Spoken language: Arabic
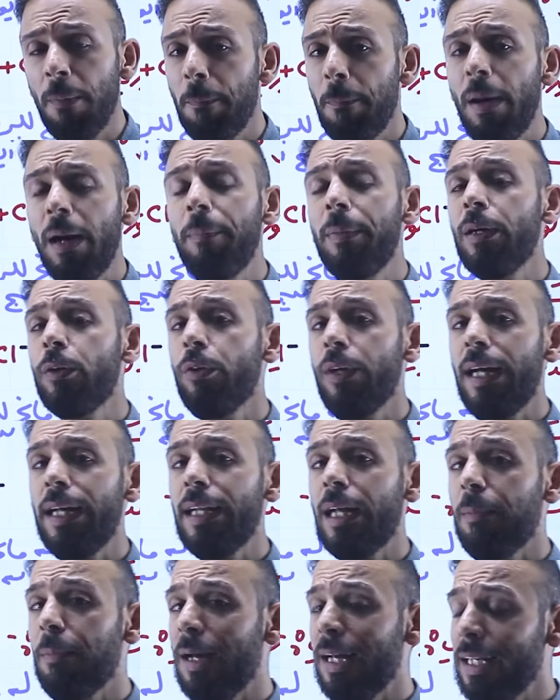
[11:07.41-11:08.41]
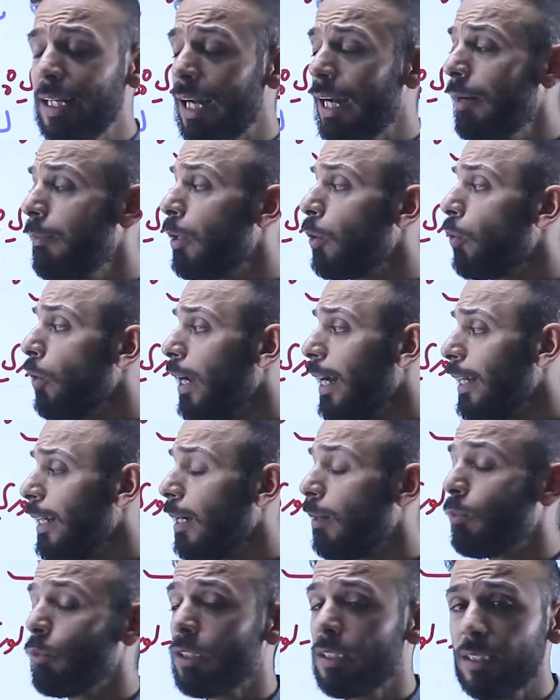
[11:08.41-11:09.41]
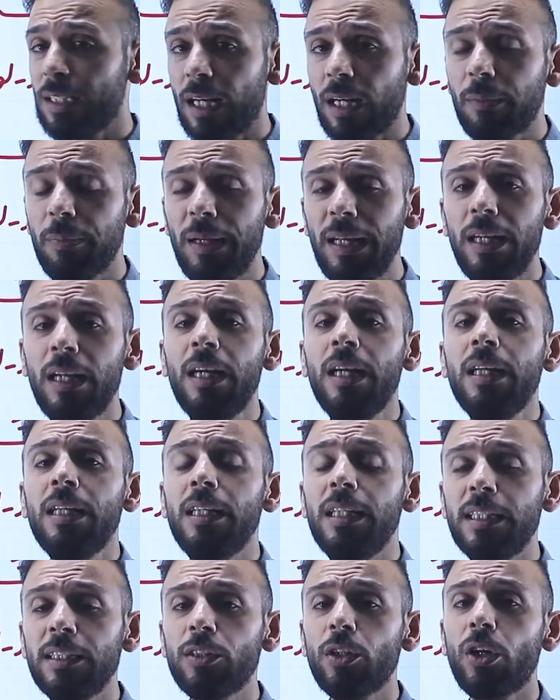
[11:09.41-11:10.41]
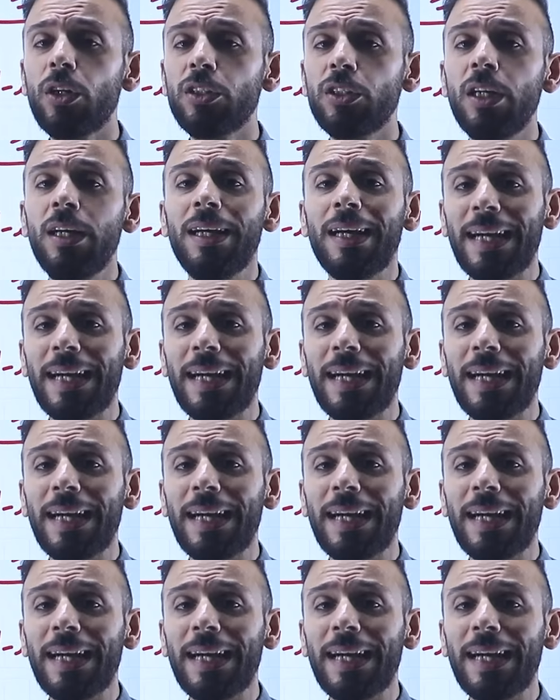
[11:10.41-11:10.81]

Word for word: ما بقول عنها مانحة بقول عنها مستقبل لزوج